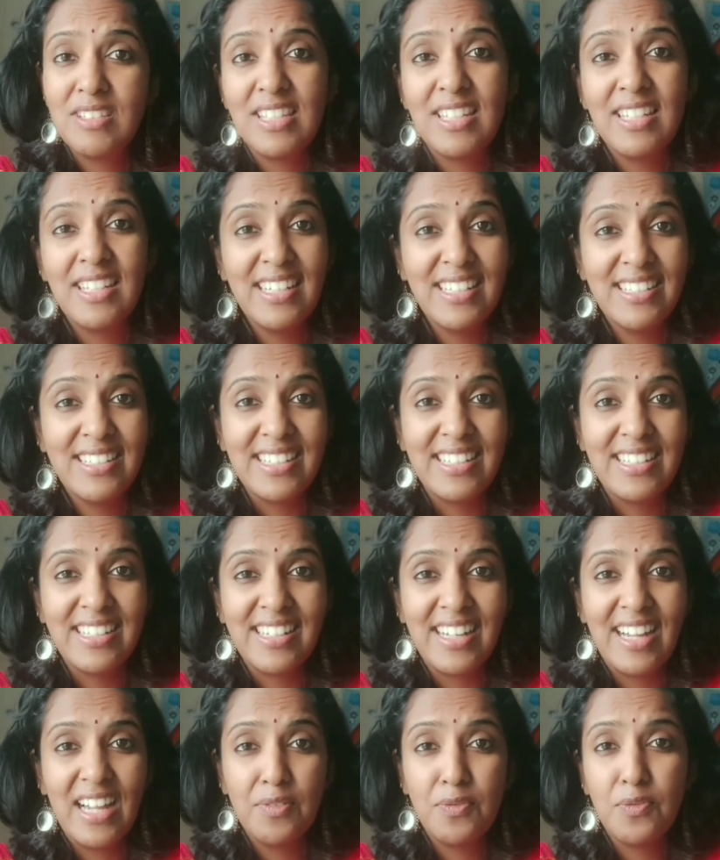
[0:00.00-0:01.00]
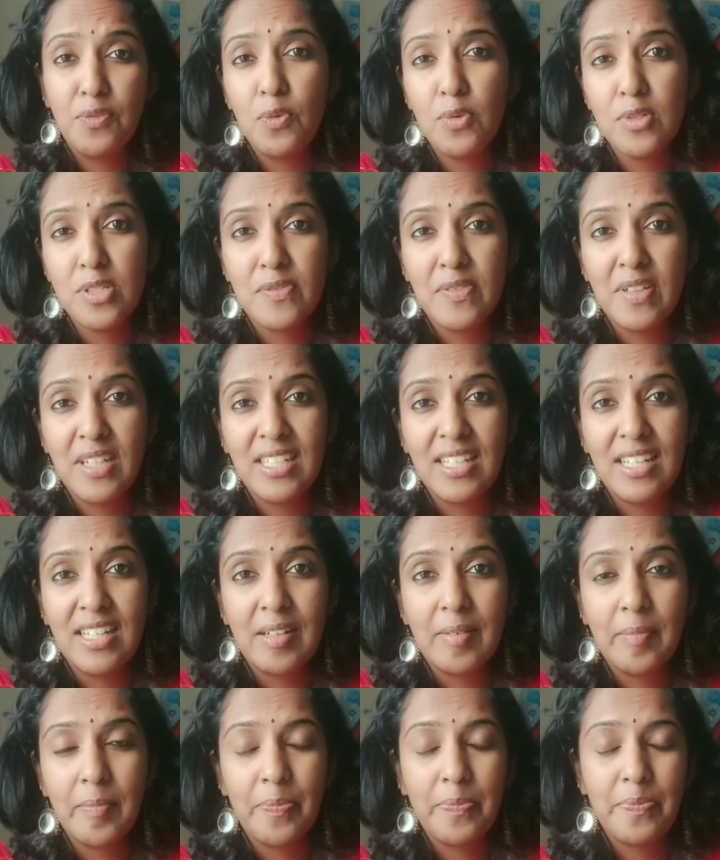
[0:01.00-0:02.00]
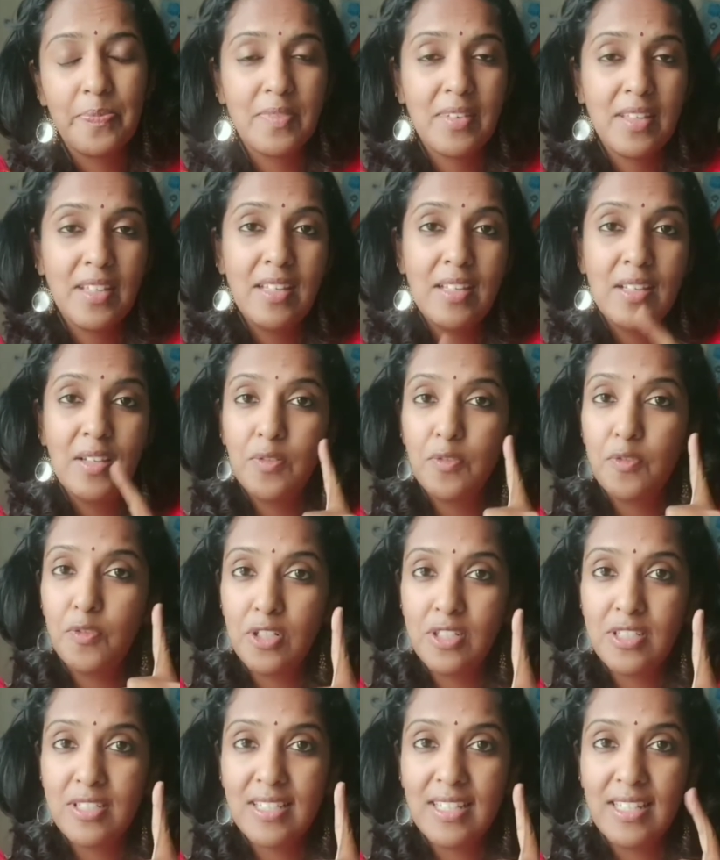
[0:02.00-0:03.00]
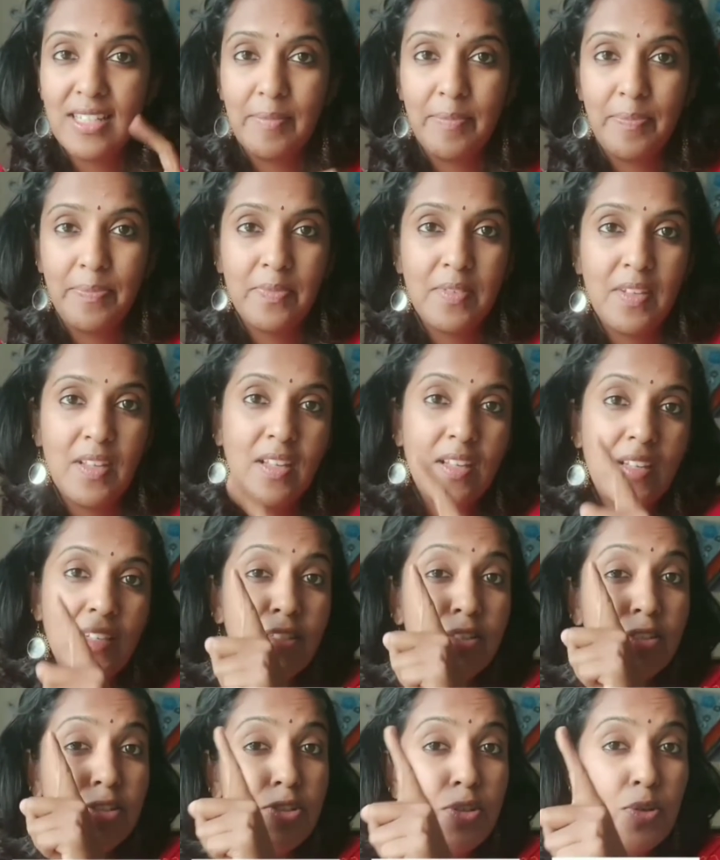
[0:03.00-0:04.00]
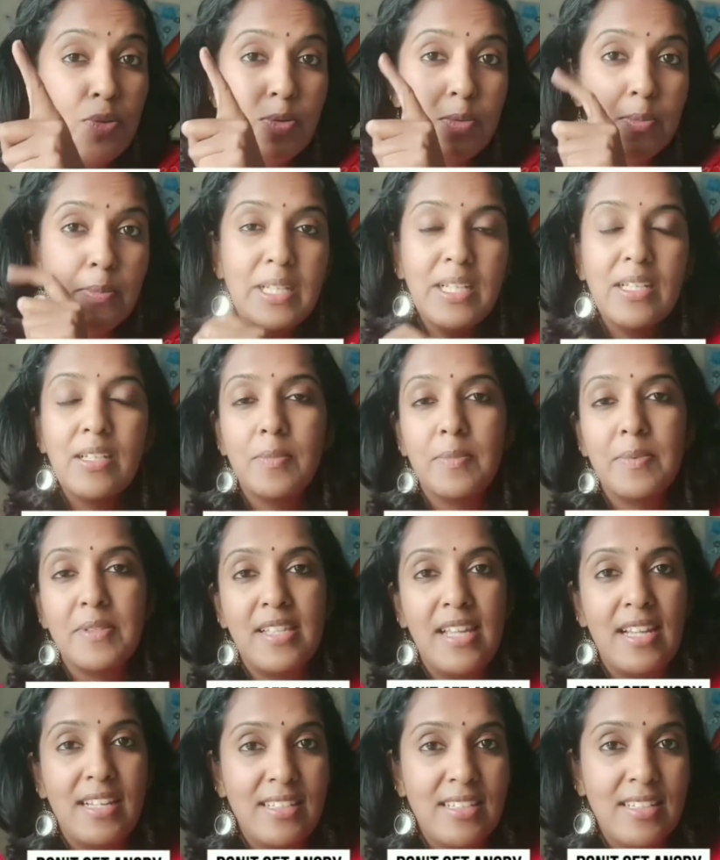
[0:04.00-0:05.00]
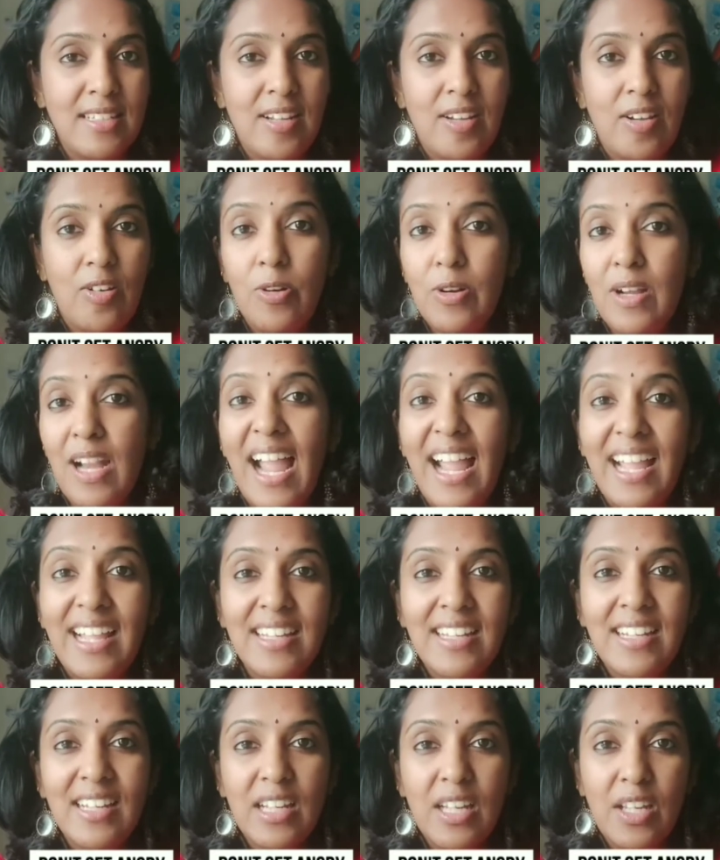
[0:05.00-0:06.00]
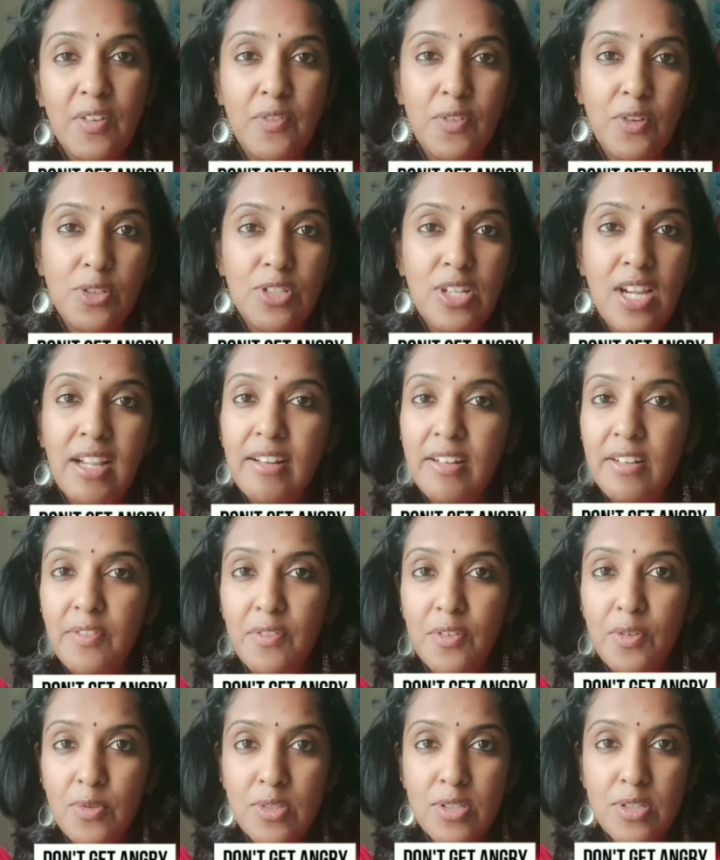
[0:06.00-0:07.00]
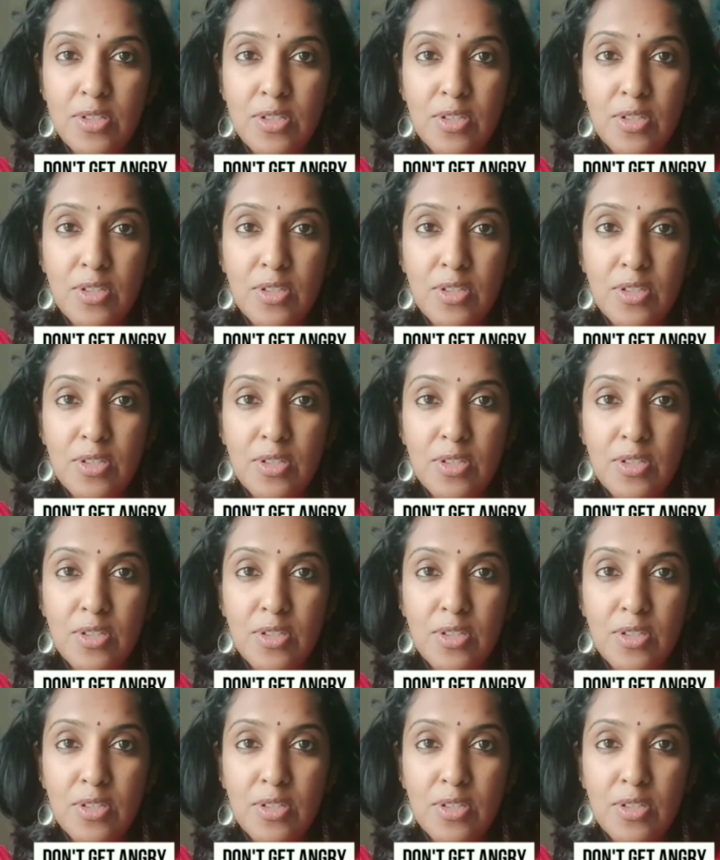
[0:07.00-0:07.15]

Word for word: అలవాటును మార్చటానికి కొన్ని సలహాలు అందులో మొదటిది ఒకవేళ మీరు చేసిన భోజనాన్ని మీ పిల్లలు తినకపోతే